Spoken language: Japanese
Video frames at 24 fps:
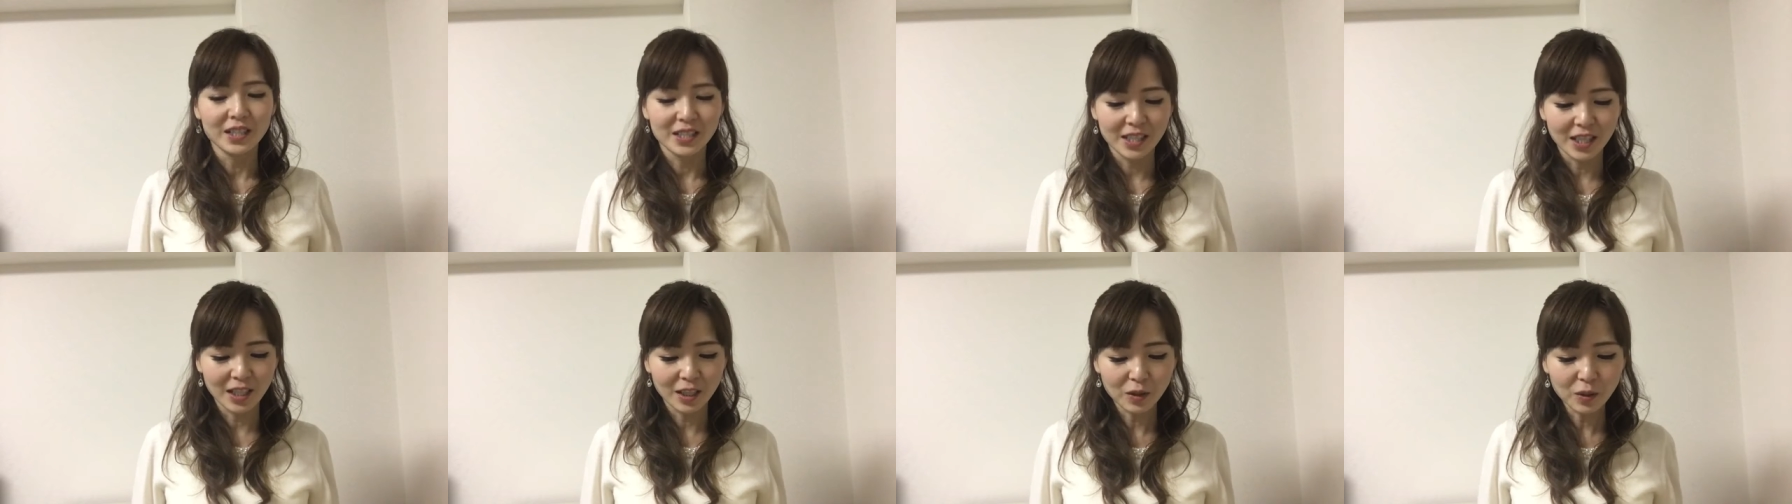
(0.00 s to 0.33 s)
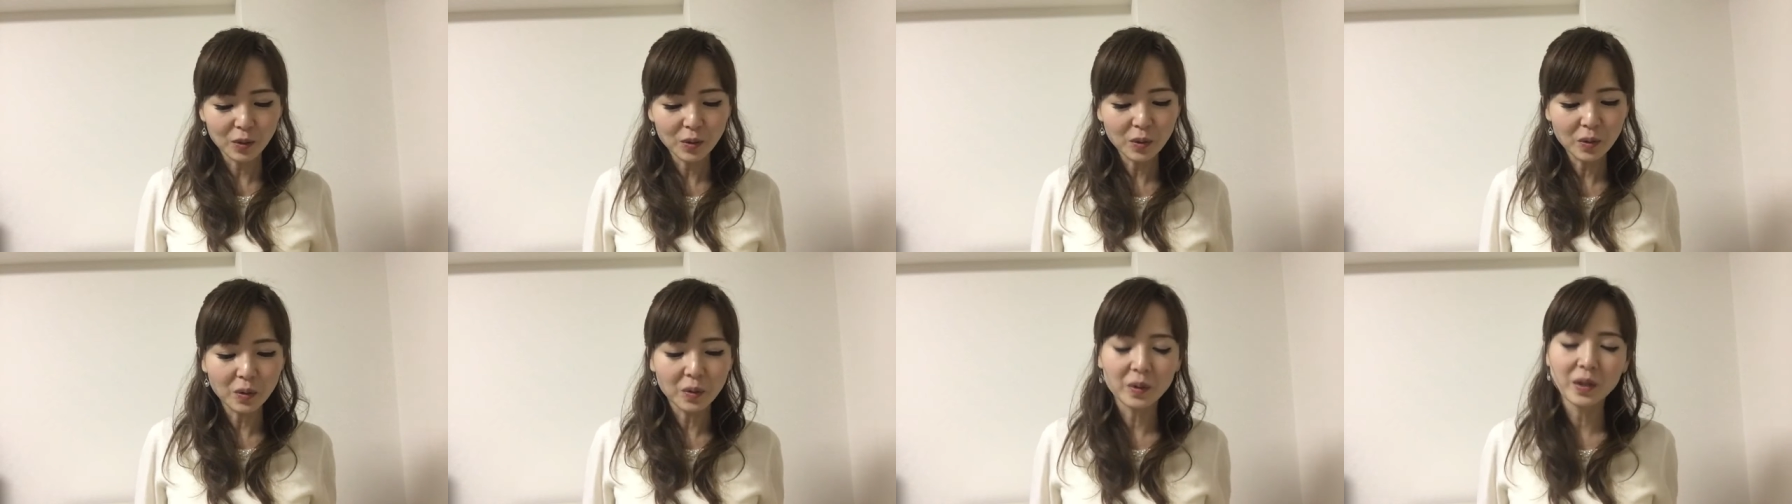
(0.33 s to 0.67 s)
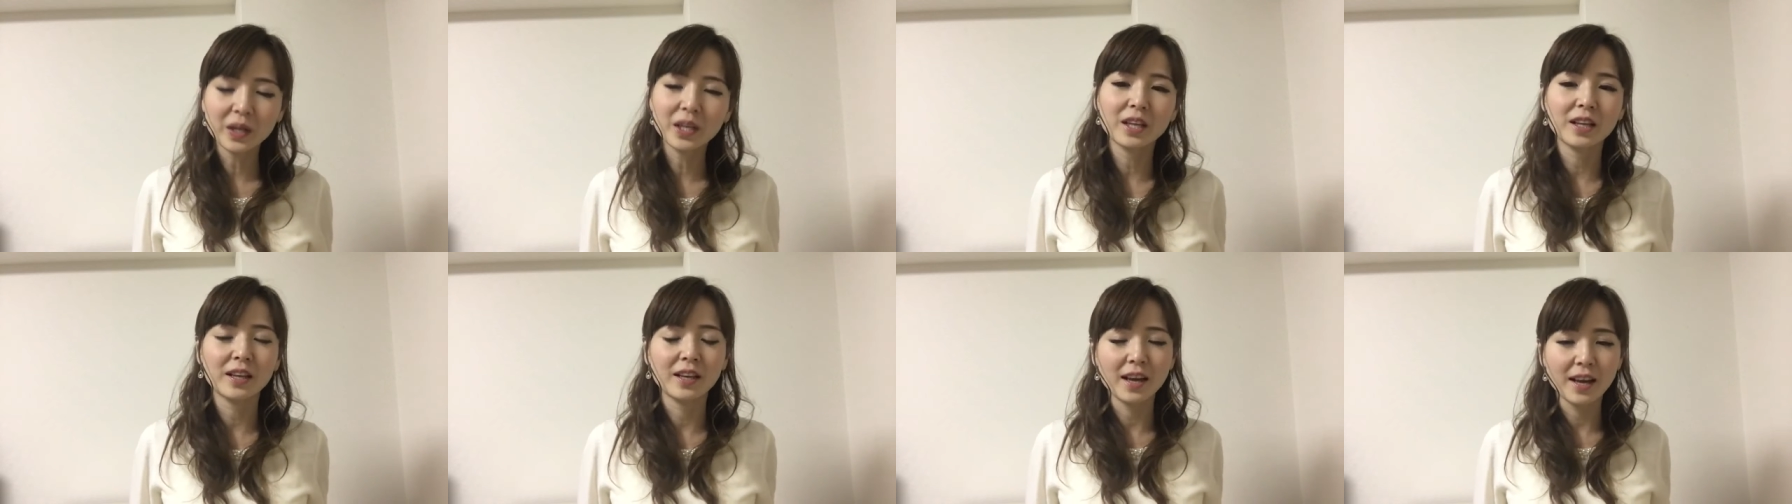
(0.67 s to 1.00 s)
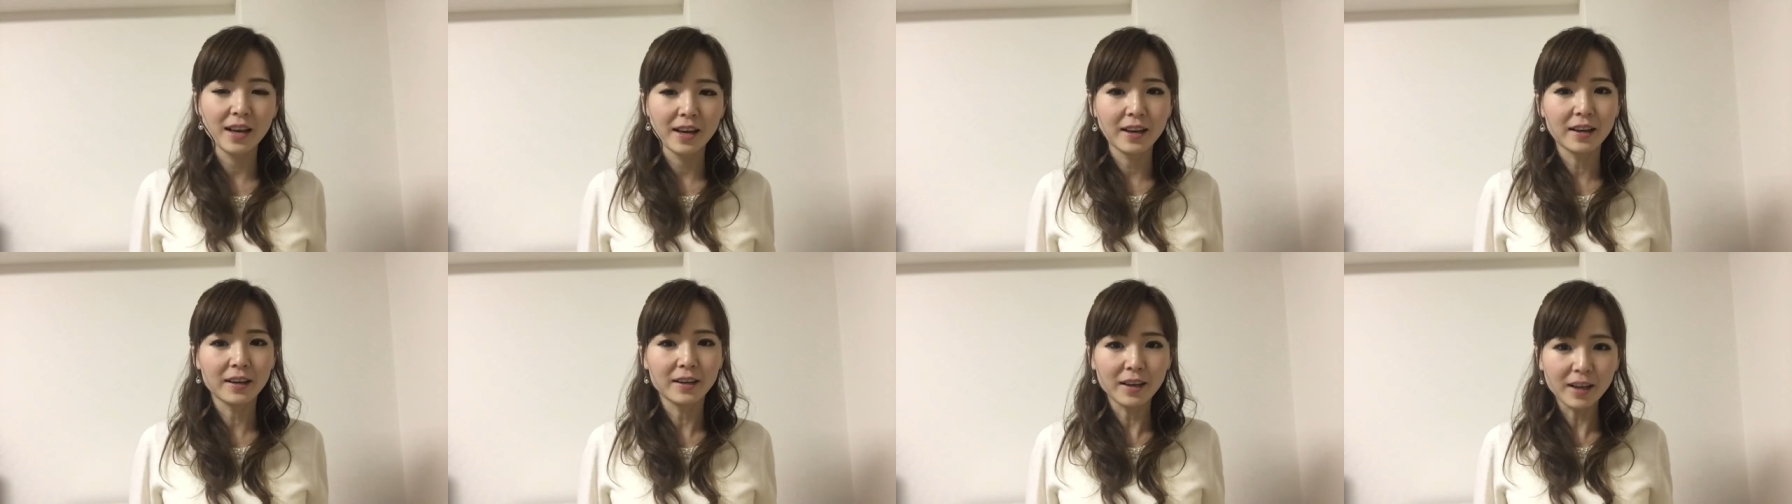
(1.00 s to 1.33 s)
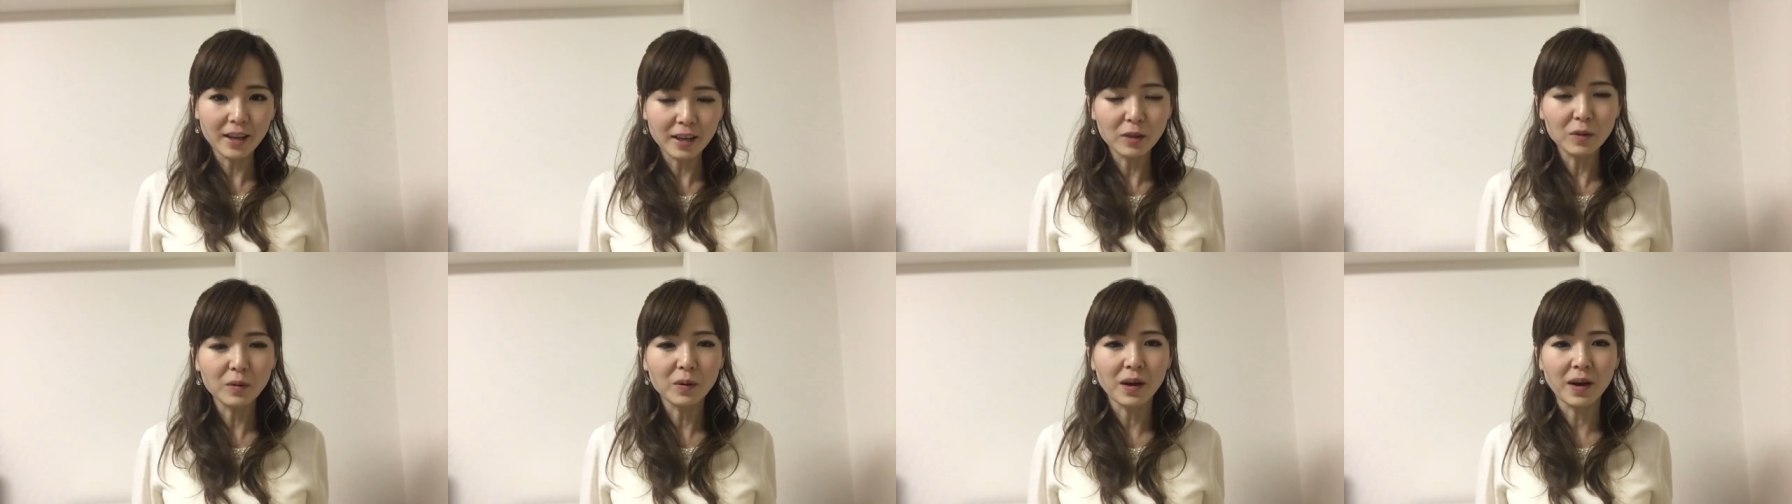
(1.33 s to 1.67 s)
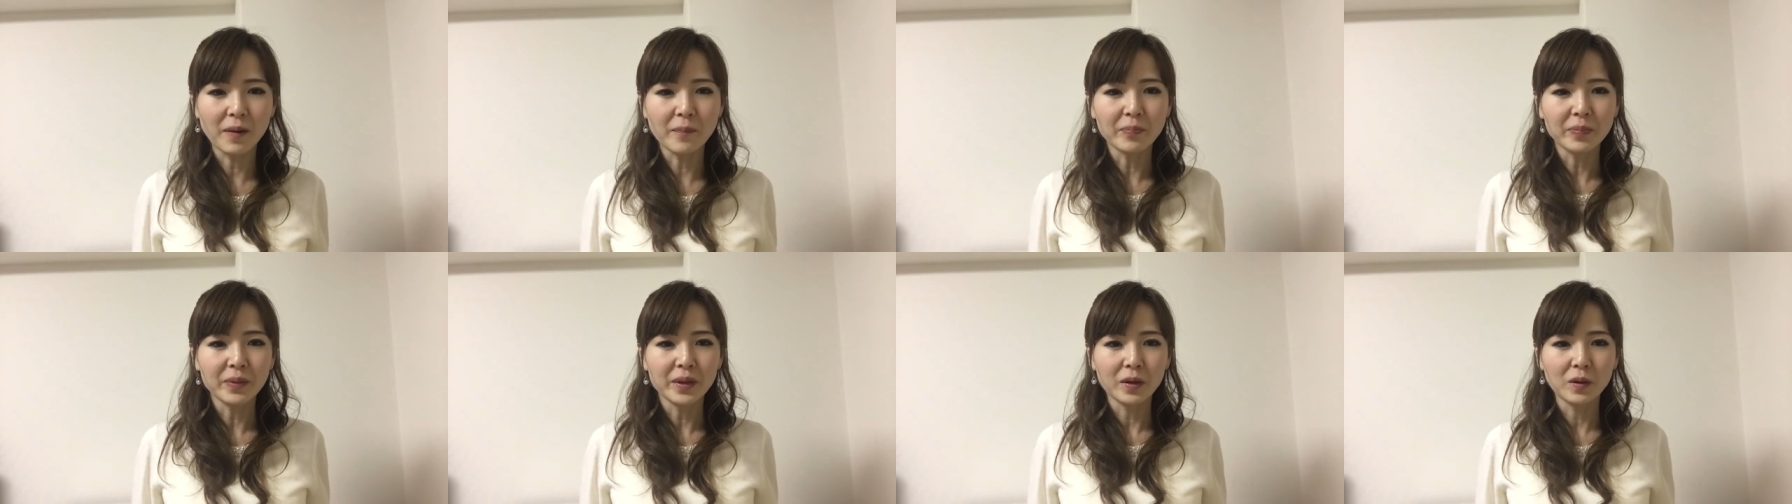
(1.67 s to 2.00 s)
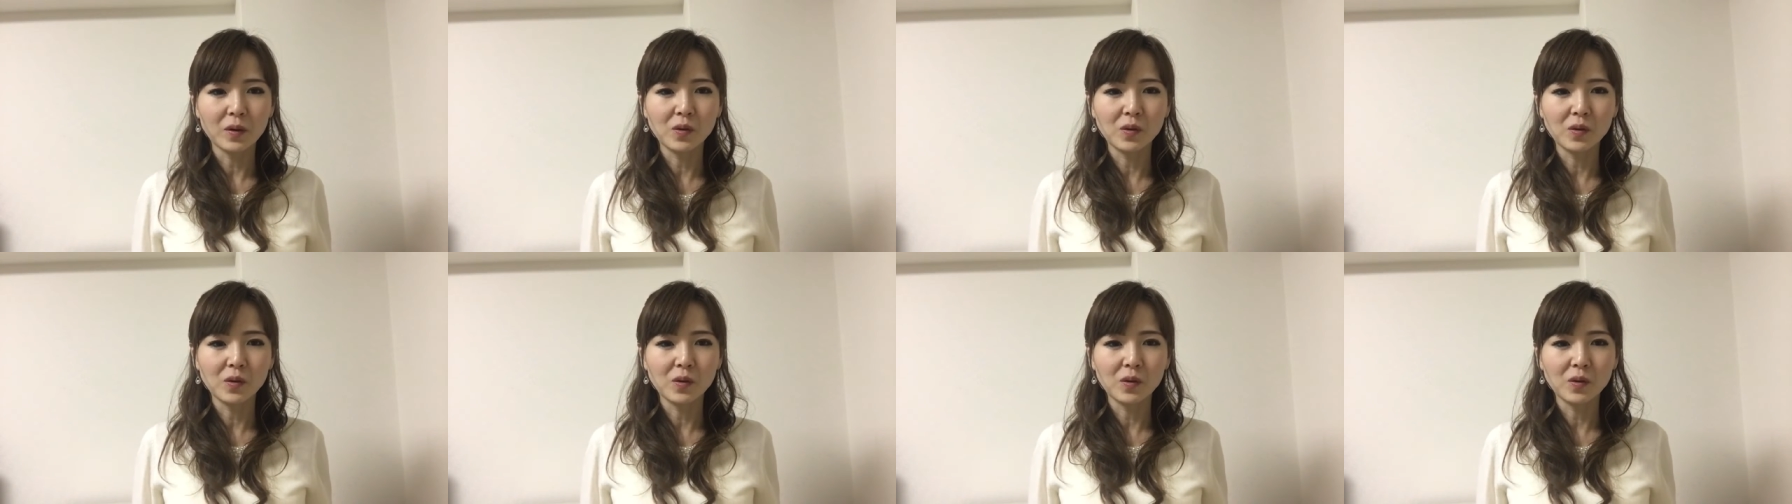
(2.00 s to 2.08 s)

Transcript: ちゃんと汚れてないかなとか、